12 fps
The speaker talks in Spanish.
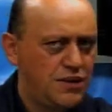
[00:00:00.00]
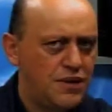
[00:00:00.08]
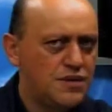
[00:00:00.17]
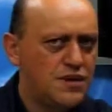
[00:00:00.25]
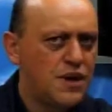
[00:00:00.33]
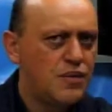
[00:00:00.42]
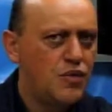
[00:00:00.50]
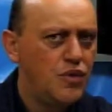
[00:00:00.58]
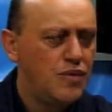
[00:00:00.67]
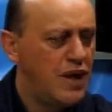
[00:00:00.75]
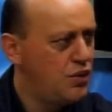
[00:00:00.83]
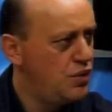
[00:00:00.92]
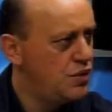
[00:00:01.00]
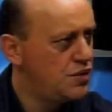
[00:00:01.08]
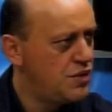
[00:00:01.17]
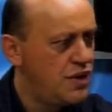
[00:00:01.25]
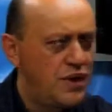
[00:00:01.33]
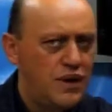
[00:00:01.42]
Tenemos que ser muy
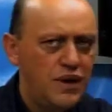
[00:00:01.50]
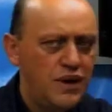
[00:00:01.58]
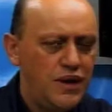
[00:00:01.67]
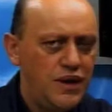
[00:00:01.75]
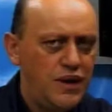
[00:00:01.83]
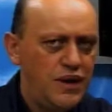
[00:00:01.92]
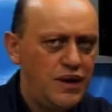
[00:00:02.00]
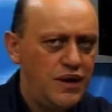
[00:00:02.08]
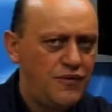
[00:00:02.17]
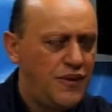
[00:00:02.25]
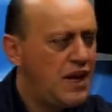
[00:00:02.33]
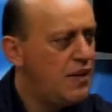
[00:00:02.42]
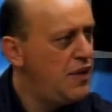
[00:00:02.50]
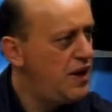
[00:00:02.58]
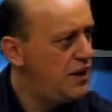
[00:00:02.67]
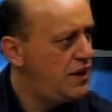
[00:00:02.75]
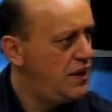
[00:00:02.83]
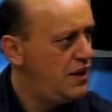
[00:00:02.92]
maduros y
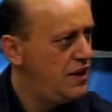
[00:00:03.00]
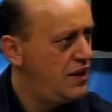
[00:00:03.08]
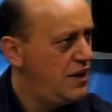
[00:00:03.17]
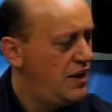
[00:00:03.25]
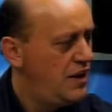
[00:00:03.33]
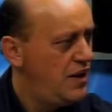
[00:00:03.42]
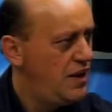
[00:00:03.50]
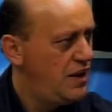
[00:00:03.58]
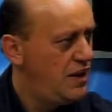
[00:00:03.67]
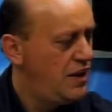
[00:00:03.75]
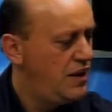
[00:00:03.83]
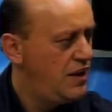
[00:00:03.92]
fríamente eh,